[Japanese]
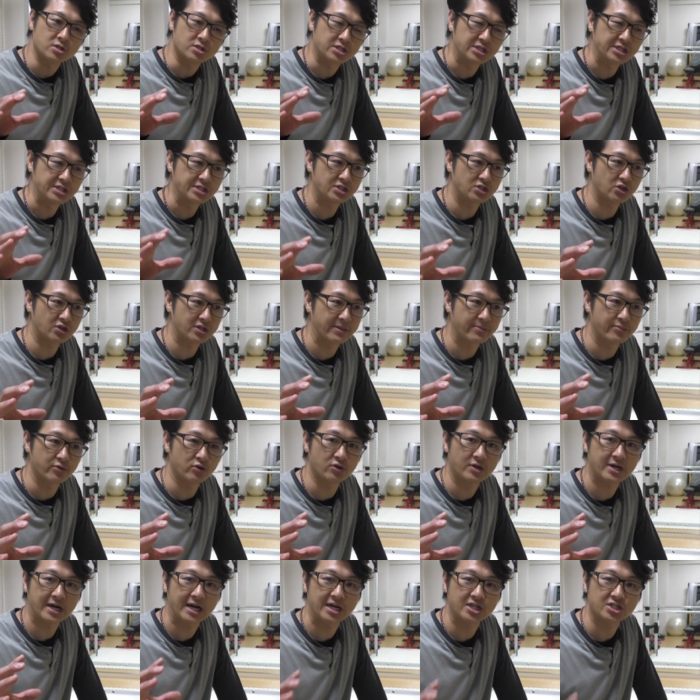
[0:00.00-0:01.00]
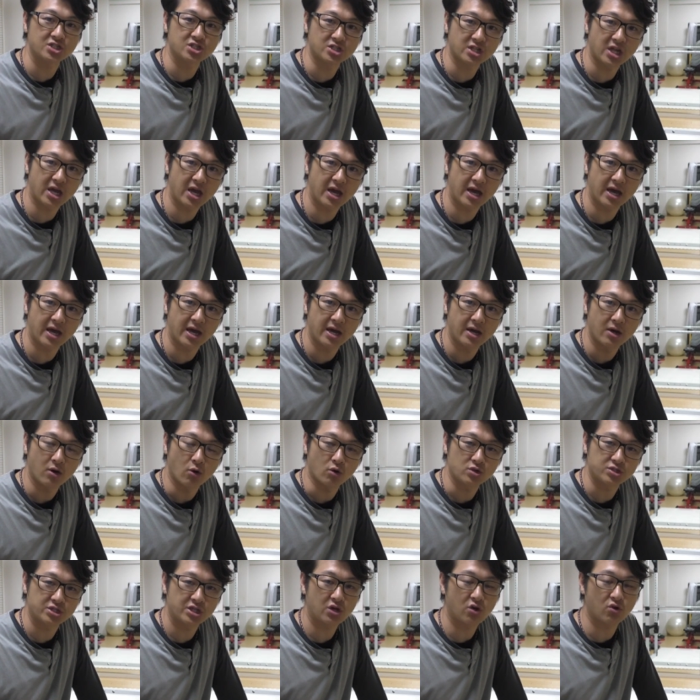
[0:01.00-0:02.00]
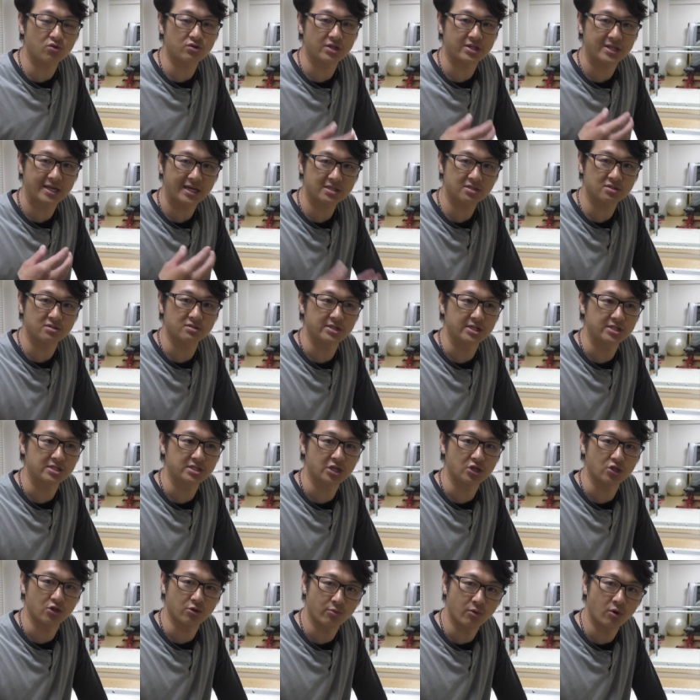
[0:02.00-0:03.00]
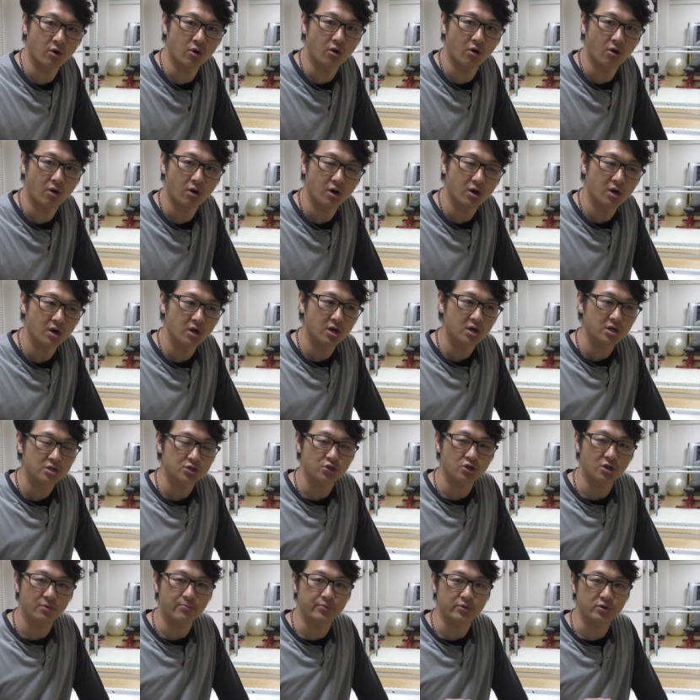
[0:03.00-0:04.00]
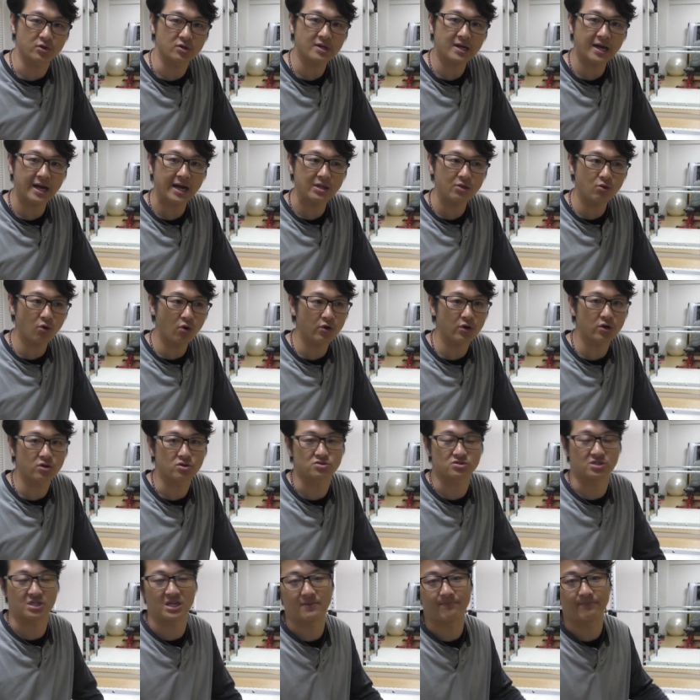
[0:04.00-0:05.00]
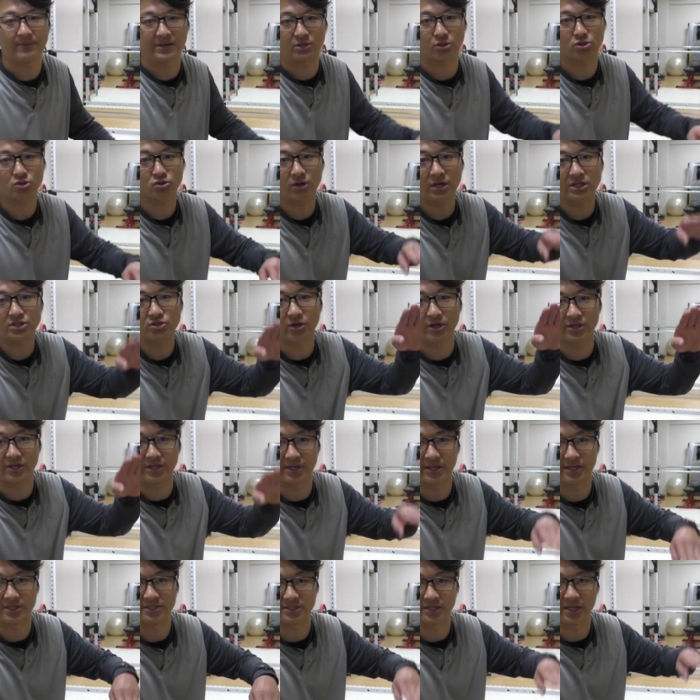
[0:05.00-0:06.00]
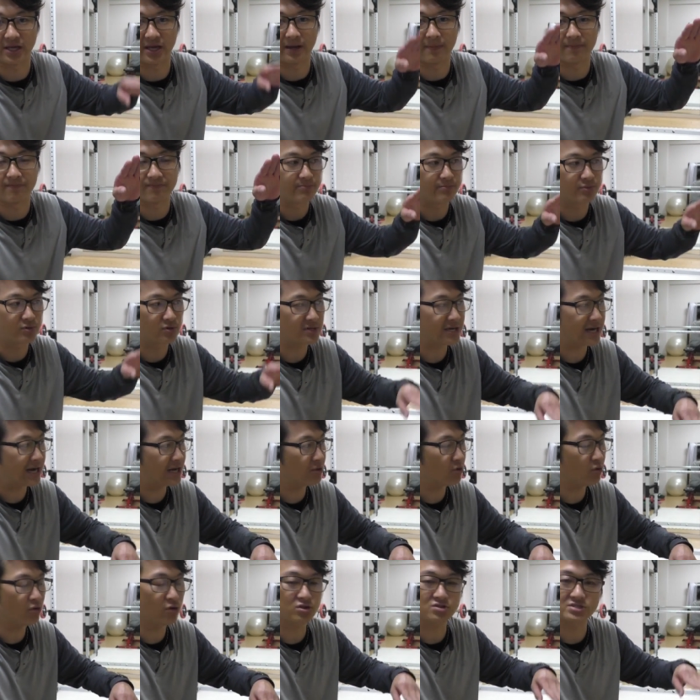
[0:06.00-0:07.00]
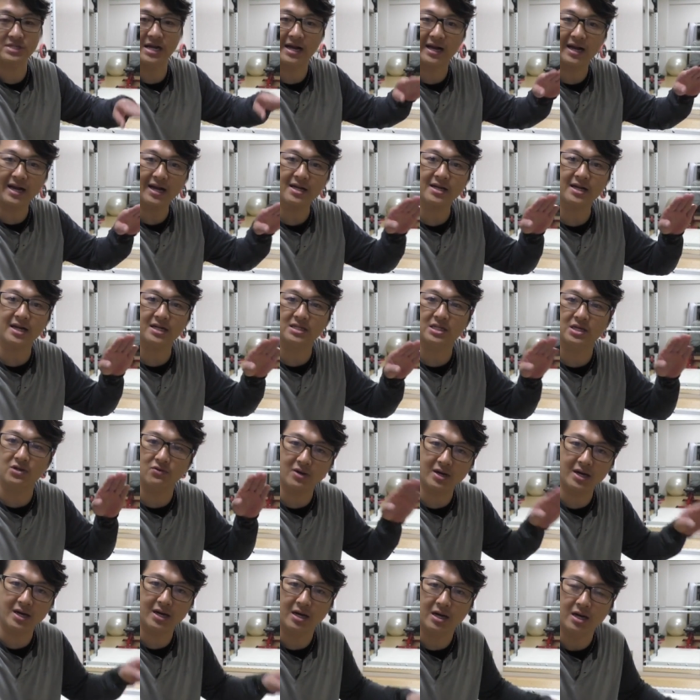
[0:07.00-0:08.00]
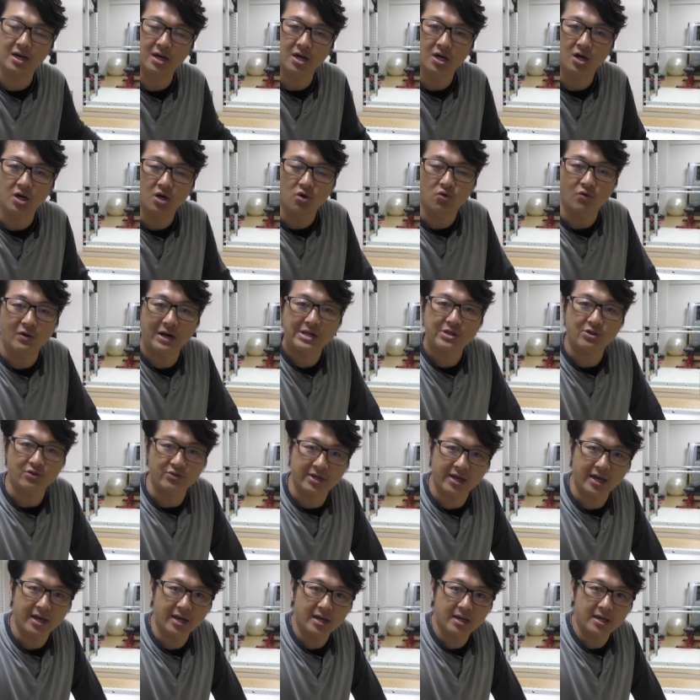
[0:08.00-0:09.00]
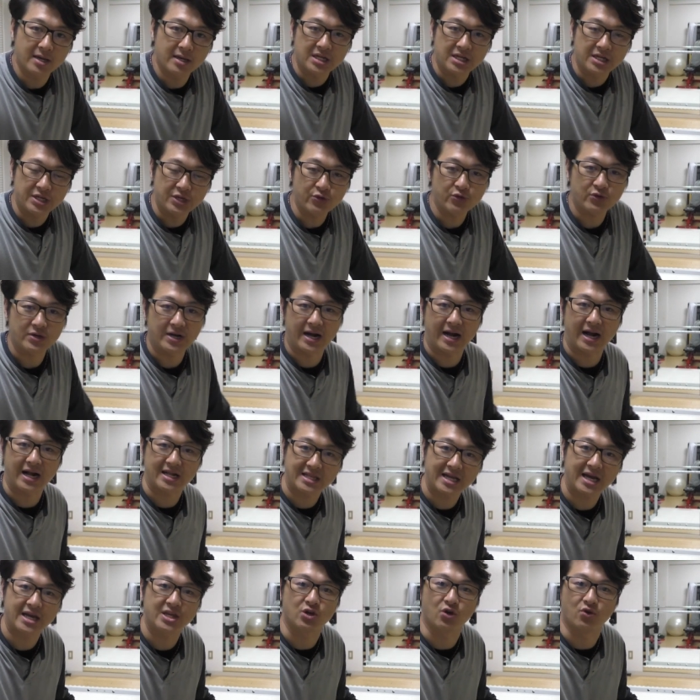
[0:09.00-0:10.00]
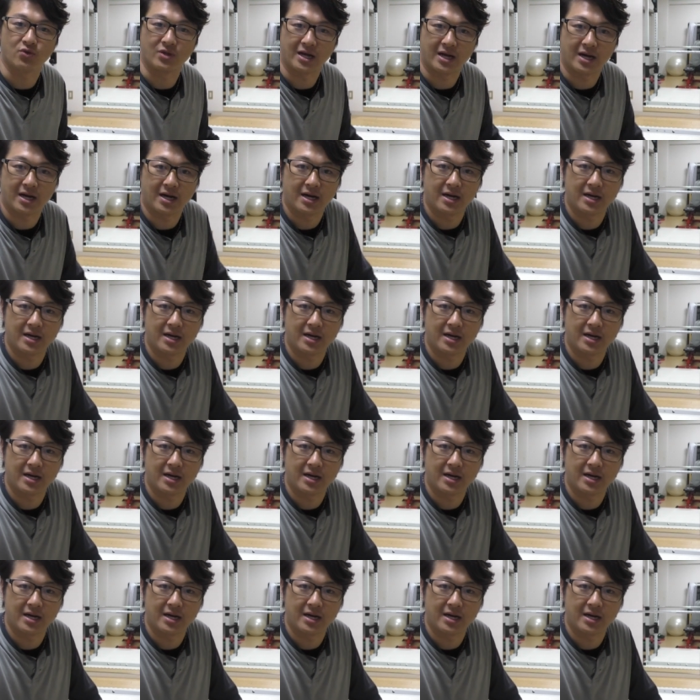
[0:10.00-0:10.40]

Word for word: 腎臓で分解しておしっこで出すんですけども、その分解能力ってやっぱ人それぞれでですね、分解能力高い方は割とね、皮膚が硬いような、